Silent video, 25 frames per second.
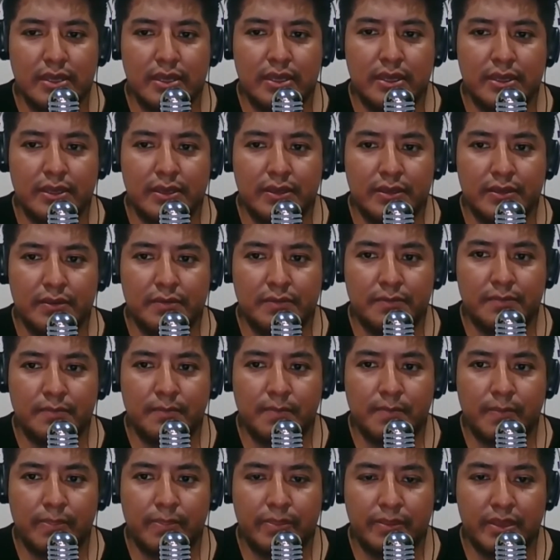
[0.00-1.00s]

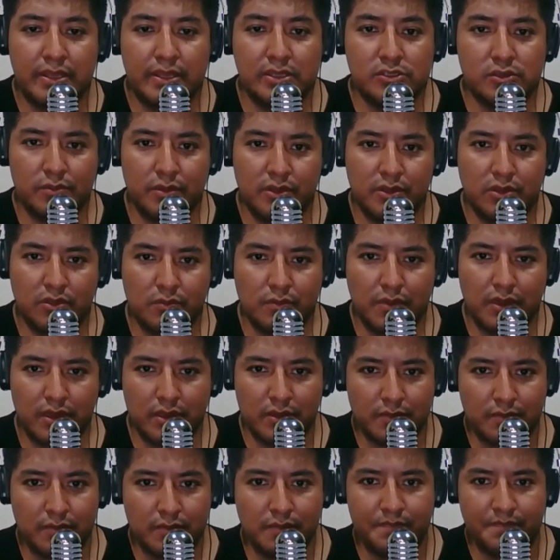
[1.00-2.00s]
Em, y eso
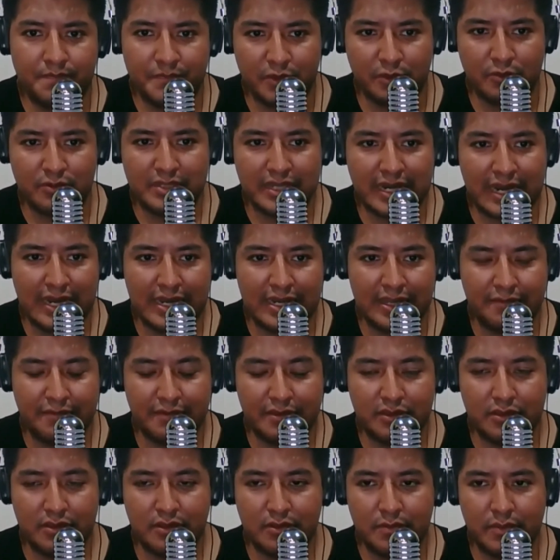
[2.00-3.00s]
viéndome neutral, eh,
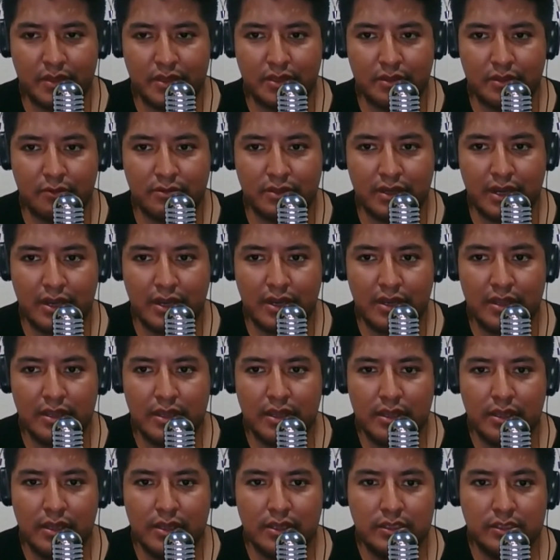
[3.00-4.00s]
viéndome neutral,
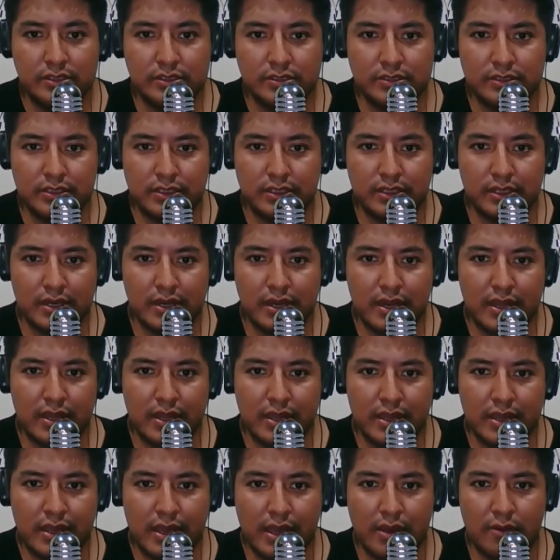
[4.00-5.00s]
sin
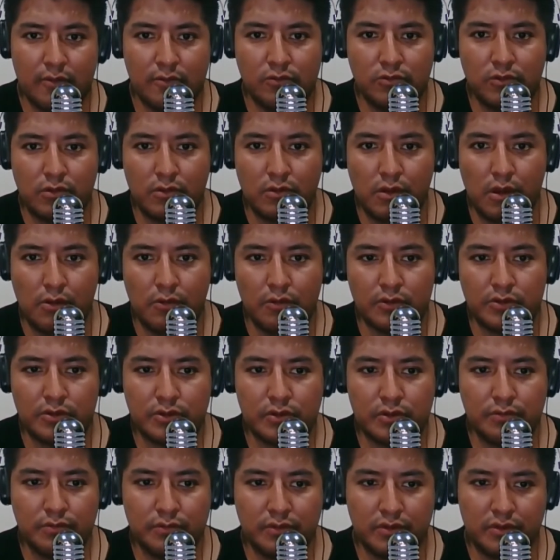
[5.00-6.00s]
irle a uno o a
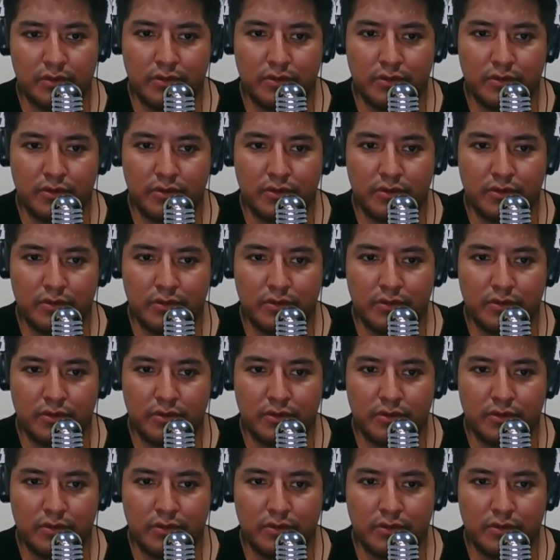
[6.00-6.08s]
otro.